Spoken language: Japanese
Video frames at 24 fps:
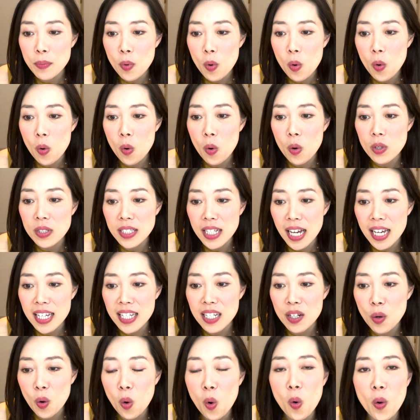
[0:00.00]
防災
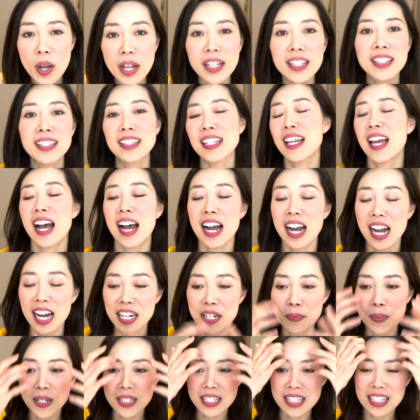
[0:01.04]
公園であ
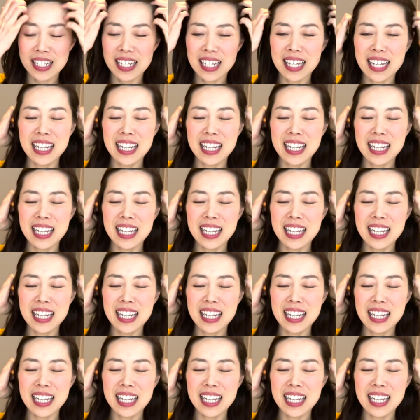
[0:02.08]
ります